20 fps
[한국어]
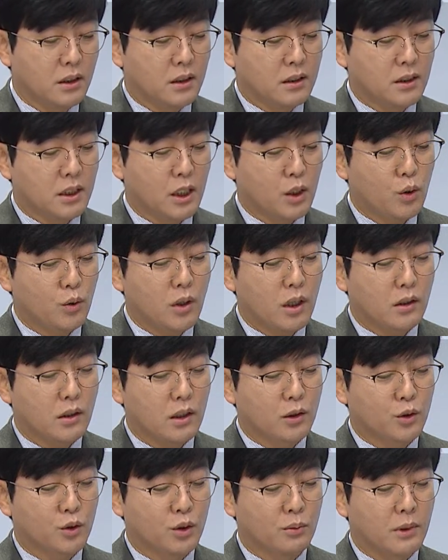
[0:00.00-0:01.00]
새로운
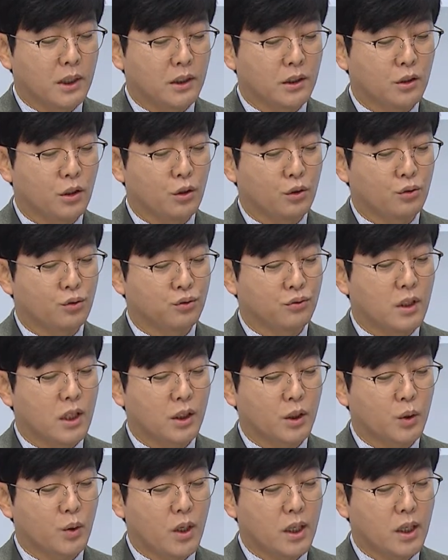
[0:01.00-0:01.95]
학과들도 만들어 중학교